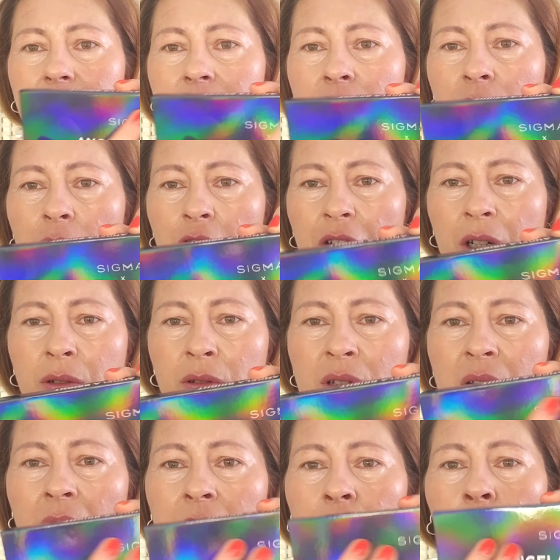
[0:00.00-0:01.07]
no wiecie, jak
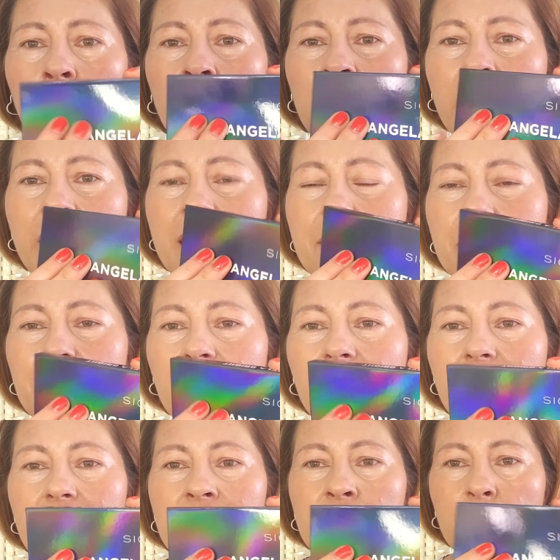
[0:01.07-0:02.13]
rozlany olej
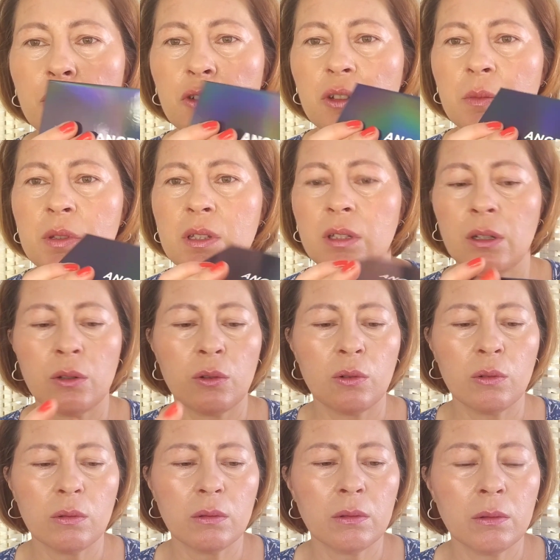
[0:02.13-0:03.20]
Coś w tym
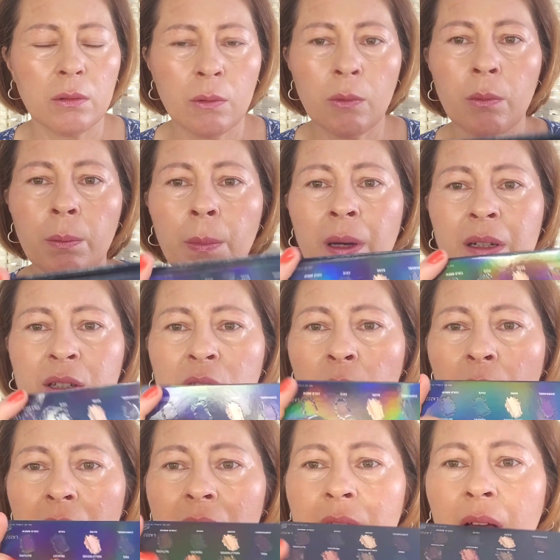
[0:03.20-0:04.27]
stylu. Bardzo
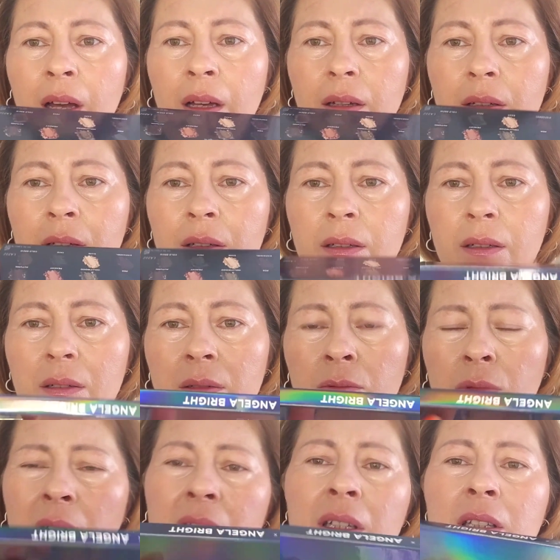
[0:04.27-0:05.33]
ładna, y,
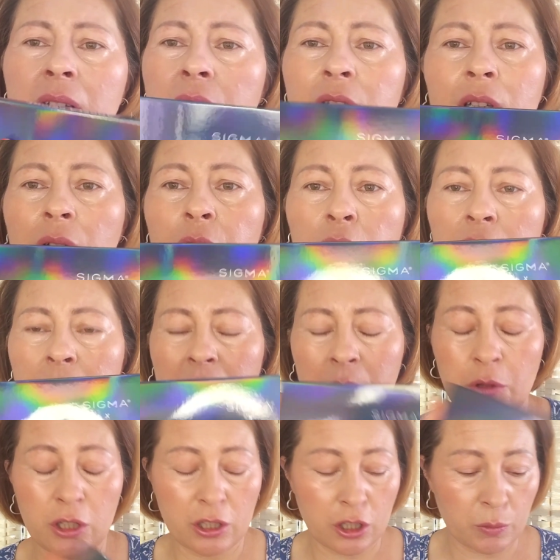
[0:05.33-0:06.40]
ładny ten, ten
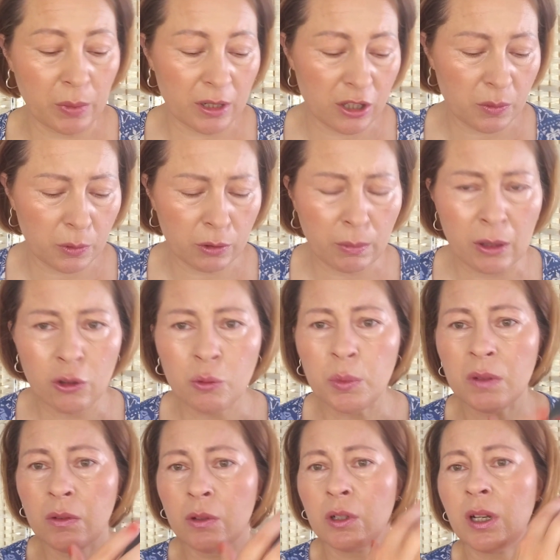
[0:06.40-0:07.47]
format mi się też bardzo podoba.
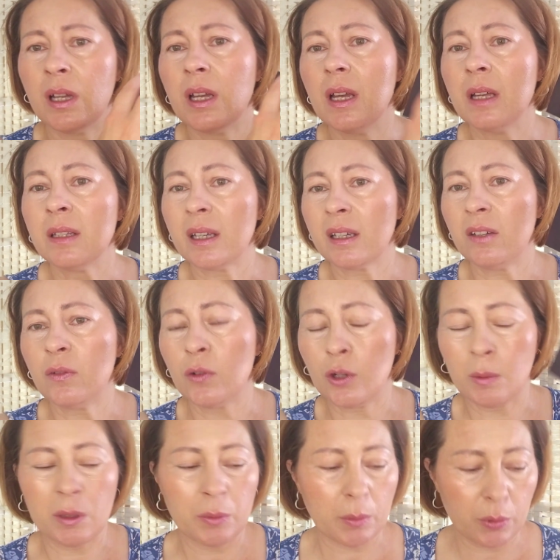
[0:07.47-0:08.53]
Lubię w ogóle taki
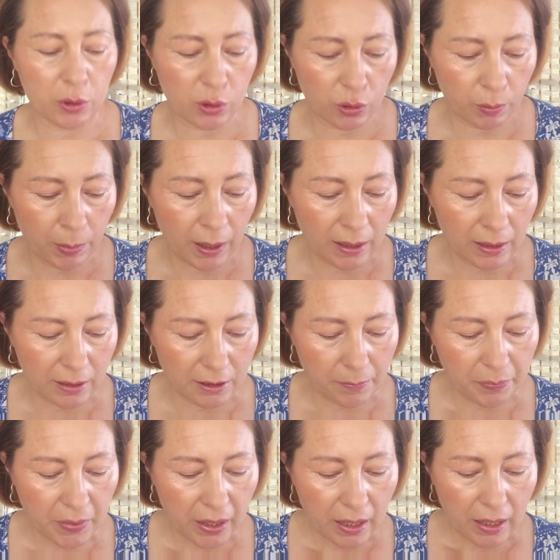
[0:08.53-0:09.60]
format po prostu
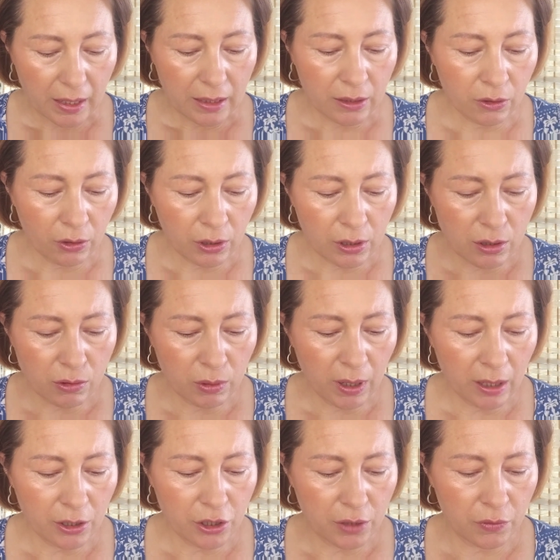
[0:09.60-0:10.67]
palet. No i
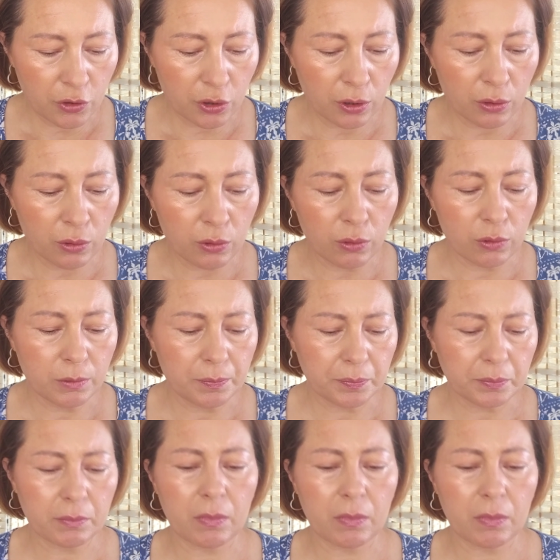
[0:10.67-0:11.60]
słuchajcie, w środku